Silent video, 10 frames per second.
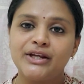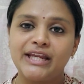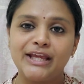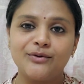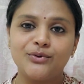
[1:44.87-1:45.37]

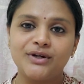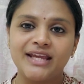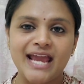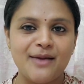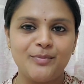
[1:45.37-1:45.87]
நீங்கள் ஒரு
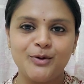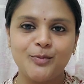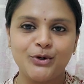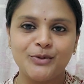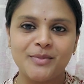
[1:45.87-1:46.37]
கேம்புக்கு
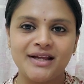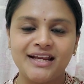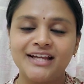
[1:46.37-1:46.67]
போகிற மாதிரி